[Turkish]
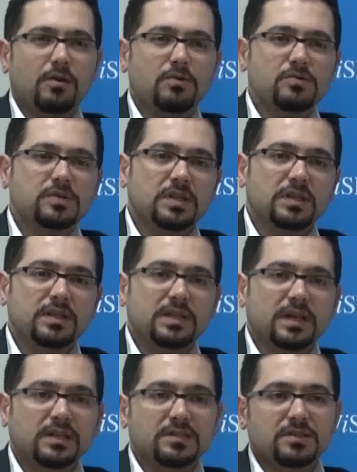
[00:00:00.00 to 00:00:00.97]
10 senede
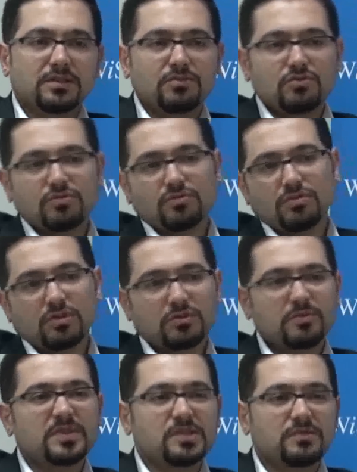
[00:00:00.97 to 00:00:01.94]
yaklaşık
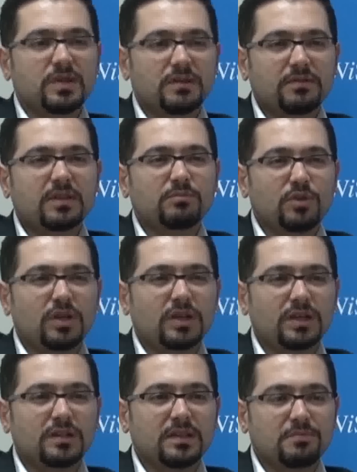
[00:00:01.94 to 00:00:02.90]
3-4 bin civar falan
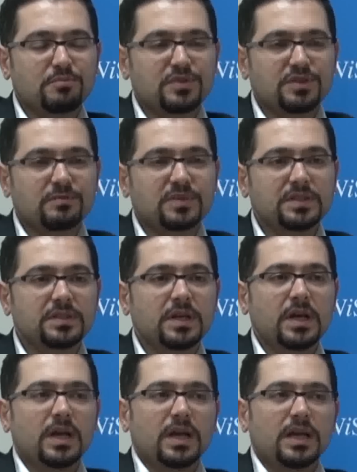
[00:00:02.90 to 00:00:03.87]
mülakat yapmışımdır.
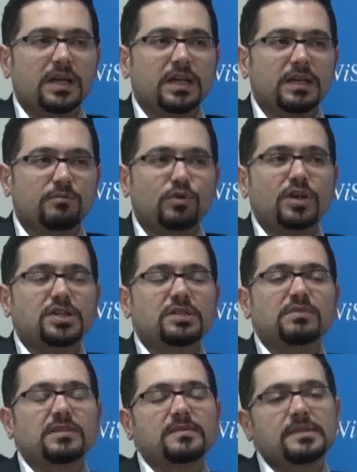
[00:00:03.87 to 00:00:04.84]
E, bu
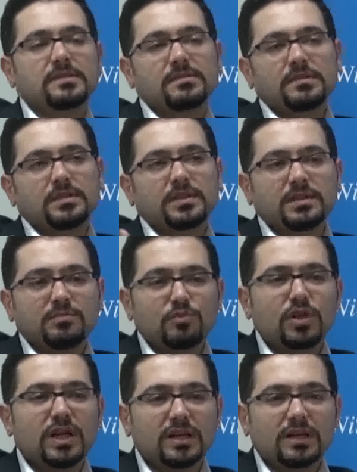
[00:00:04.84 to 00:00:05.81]
aşamada e,
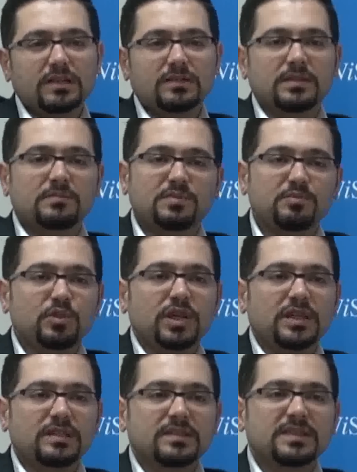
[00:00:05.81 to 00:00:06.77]
mülakatta, bir
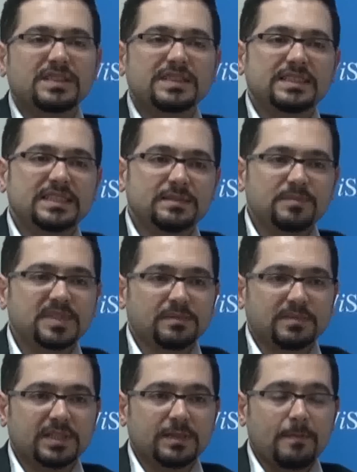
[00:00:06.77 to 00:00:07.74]
mülakata girdiğim
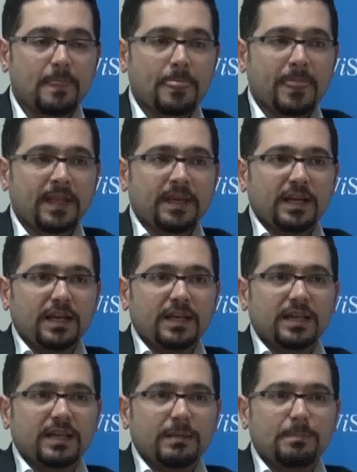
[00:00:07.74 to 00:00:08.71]
zaman
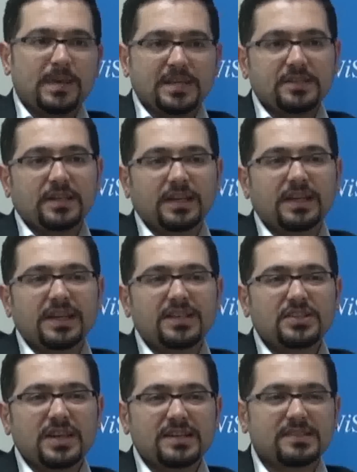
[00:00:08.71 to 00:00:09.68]
5 ee, dakika
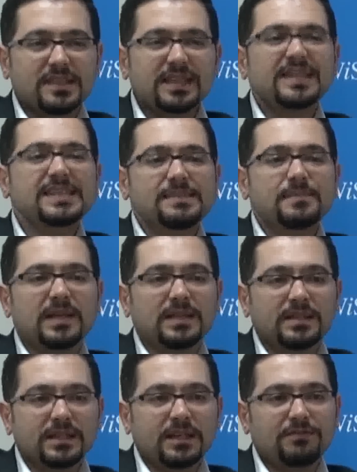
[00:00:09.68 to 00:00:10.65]
içerisinde kısmen
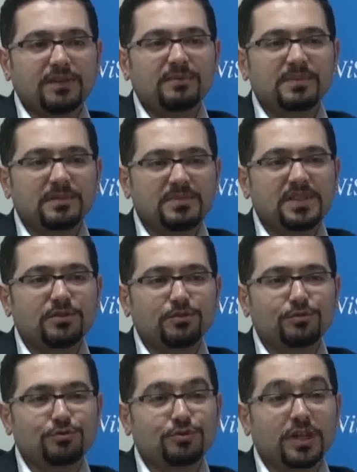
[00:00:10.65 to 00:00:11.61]
kafamda bir şey
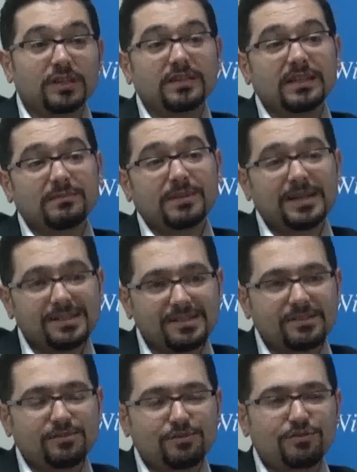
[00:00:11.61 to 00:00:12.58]
oluşur. Hatta
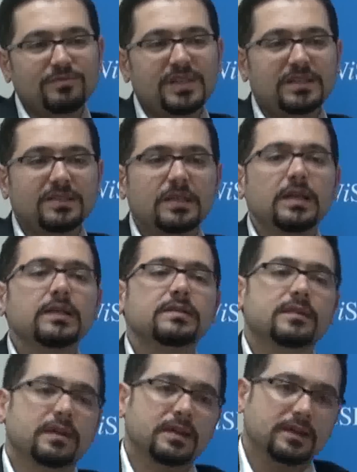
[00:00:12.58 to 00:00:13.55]
bazı durumlarda
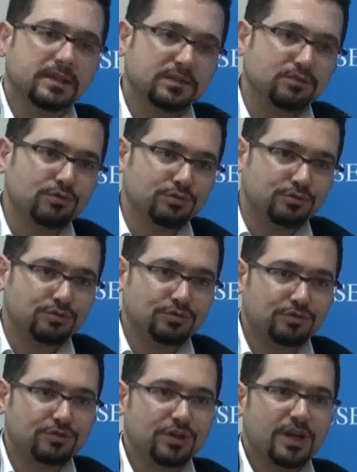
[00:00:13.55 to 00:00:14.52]
ilk dakikada
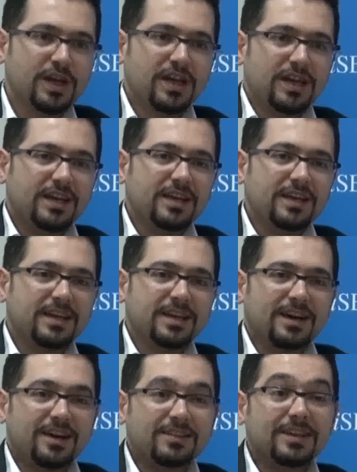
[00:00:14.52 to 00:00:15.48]
oluşur.
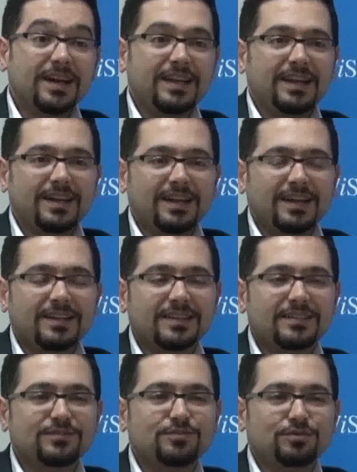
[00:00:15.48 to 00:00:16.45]
Ee, adayla
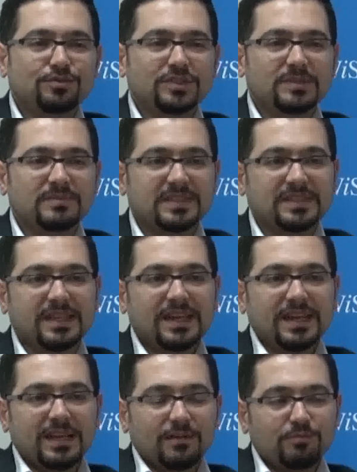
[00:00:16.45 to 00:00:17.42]
alakalı düşüncemiz.
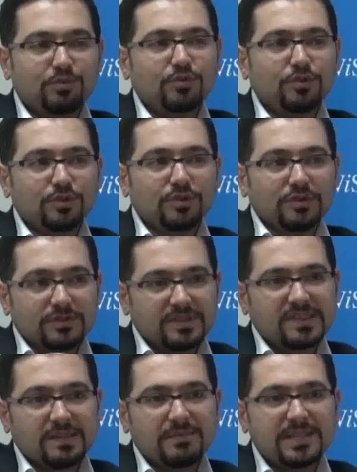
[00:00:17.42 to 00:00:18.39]
Bu
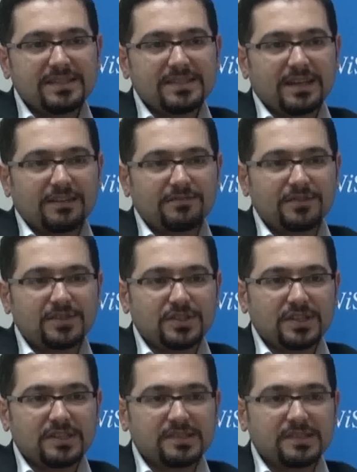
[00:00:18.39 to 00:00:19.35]
zaman zarfı
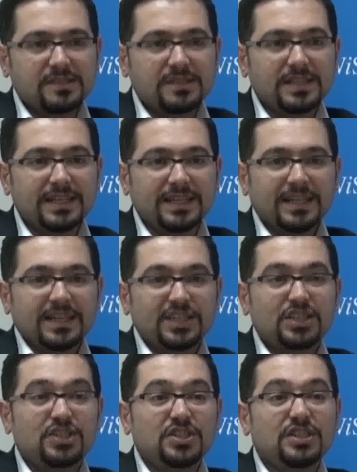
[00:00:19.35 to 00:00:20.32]
içerisinde
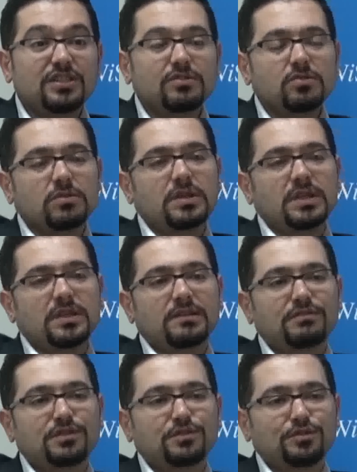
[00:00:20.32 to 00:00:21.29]
kişinin çok iyi
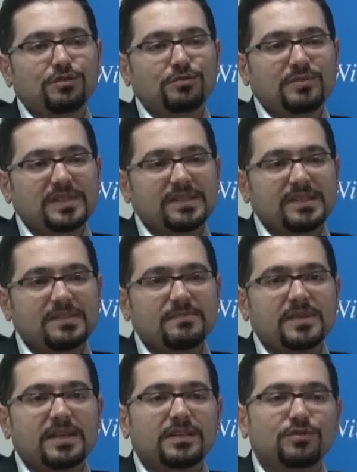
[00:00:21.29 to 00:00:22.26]
davranıyor olması
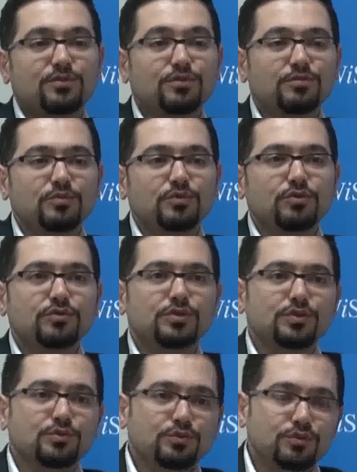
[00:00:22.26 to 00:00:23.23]
lazım. Yani kurum
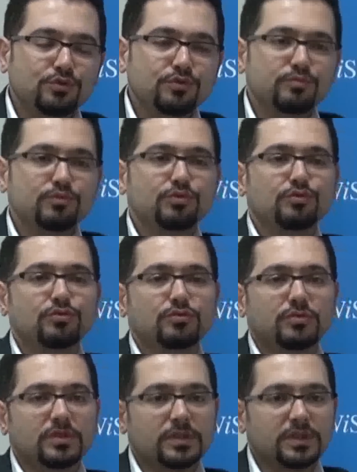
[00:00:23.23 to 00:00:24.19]
kültürüne uygun
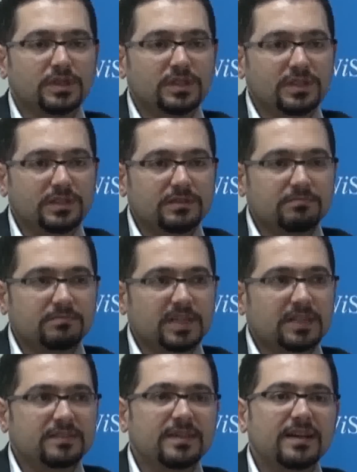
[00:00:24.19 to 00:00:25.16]
mudur, e,
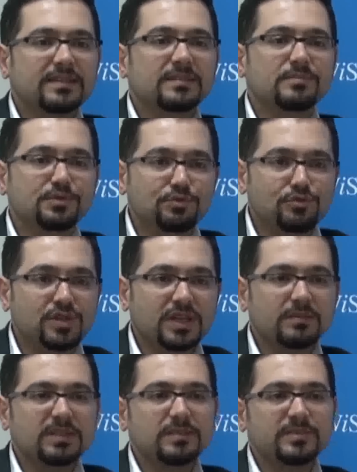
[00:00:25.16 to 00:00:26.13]
hani tertipli,
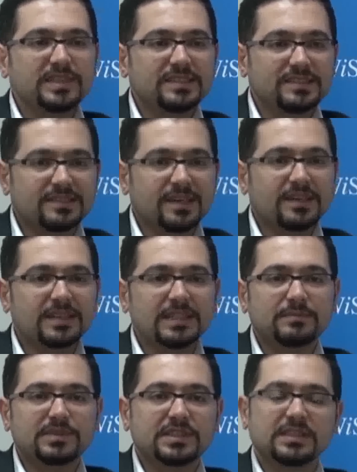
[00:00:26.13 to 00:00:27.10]
düzenli midir,
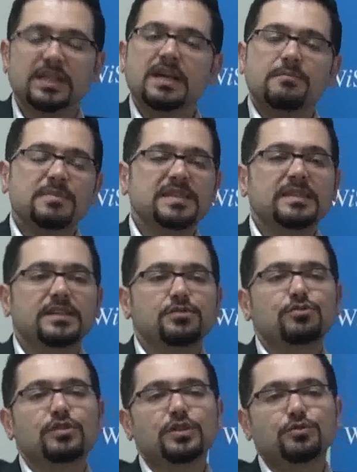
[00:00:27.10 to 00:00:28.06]
saygılı mıdır? Mesela
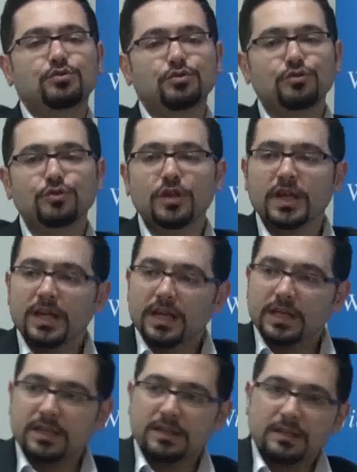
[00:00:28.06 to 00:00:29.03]
şöyle düşünün,
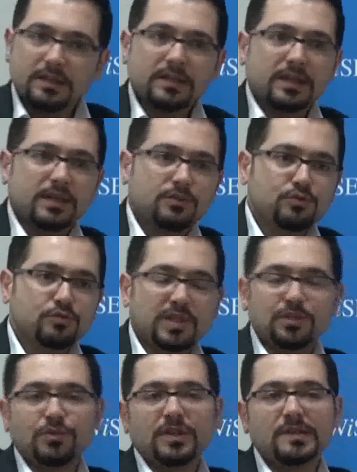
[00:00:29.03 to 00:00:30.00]
e, İK
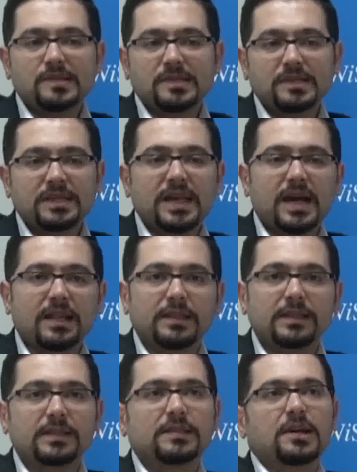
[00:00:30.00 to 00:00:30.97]
uzmanı yöneticisi
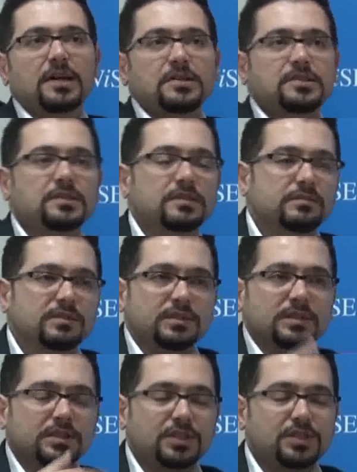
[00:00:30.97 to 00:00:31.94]
geldi, karşı
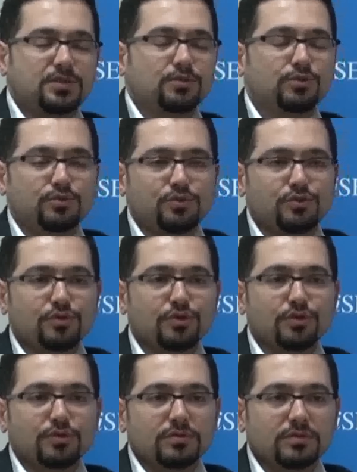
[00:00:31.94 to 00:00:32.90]
e, kişi
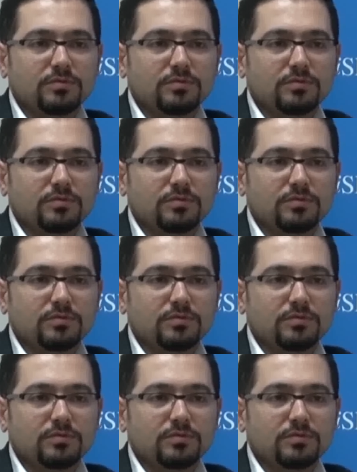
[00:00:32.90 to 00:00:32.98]
oturuyor,